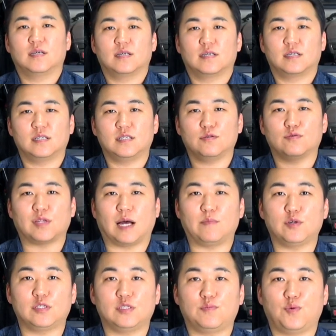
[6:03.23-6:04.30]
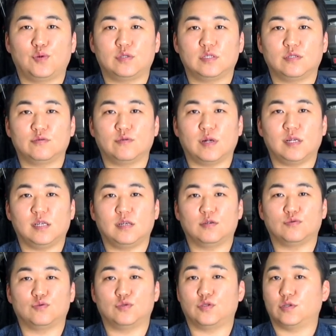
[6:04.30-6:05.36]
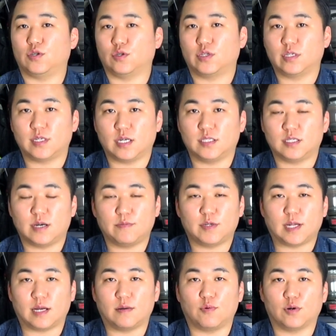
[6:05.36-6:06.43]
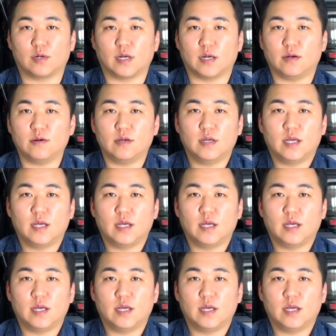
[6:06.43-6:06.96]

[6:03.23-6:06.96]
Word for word: 그리고 나머지 보증 관련 구성이 어떻게 되는지 한번 알아볼까요